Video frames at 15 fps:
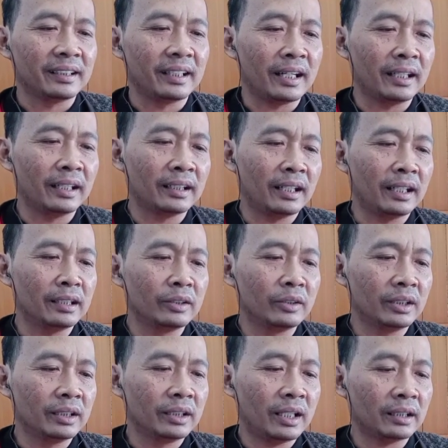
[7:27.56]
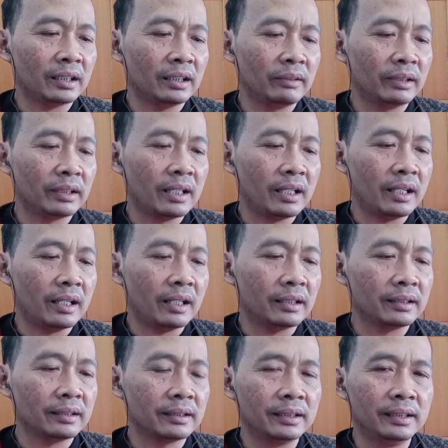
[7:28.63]
Sekarang kita lanjut ke
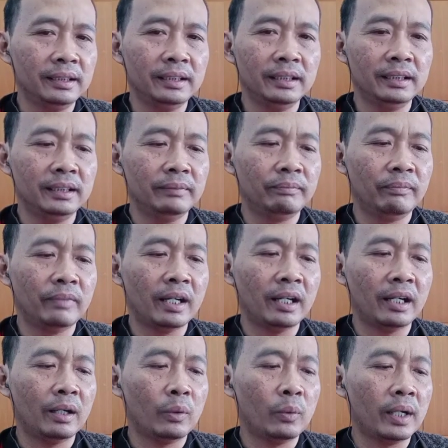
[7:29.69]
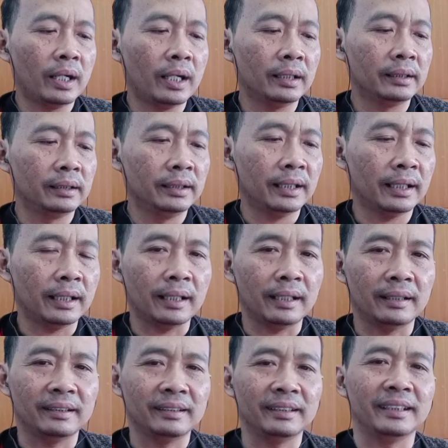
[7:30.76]
aktivitas di bawahnya.
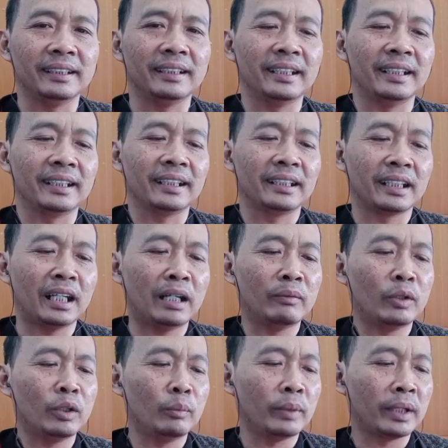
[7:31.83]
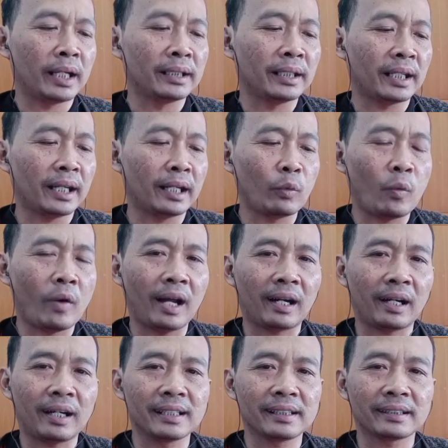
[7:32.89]
Ya, kita mau menanyakan
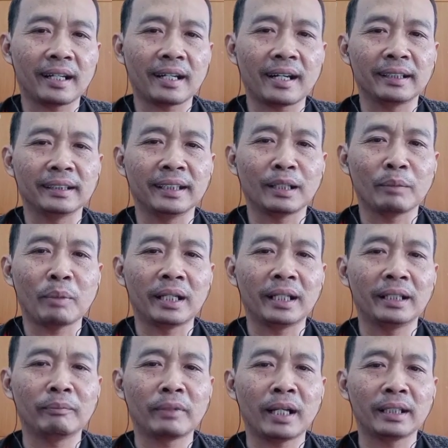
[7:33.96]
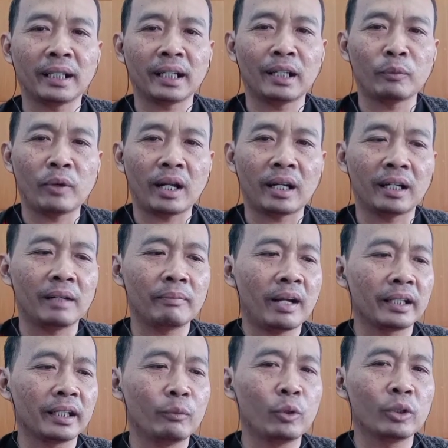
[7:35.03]
warna sekarang ya. Kemarin menanyakan warna
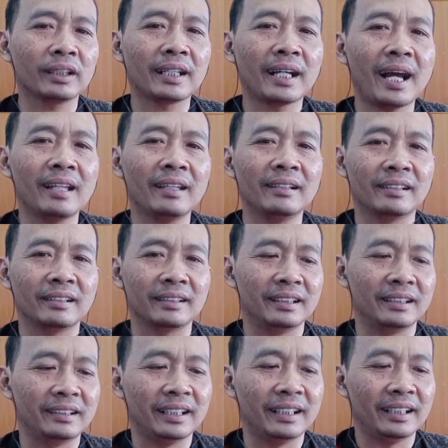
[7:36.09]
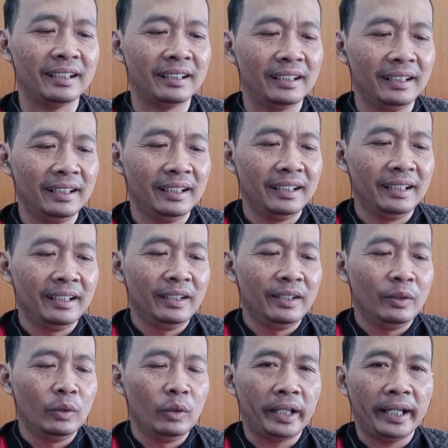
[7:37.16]
pakai what color gitu ya.
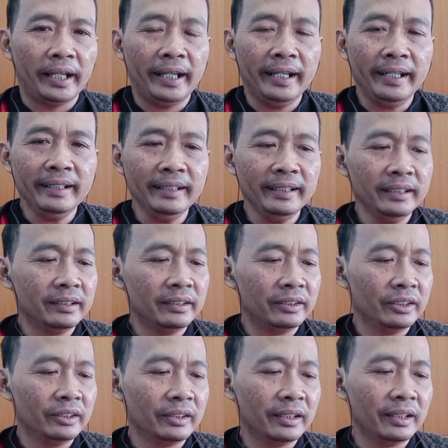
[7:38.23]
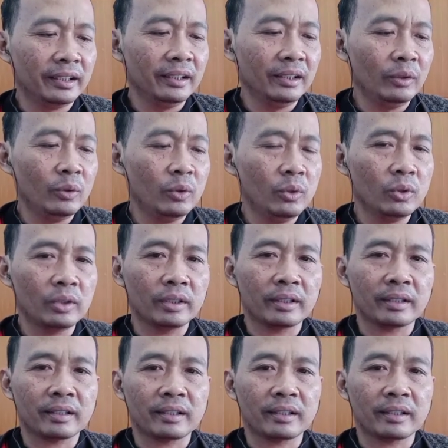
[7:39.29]
Oke, children look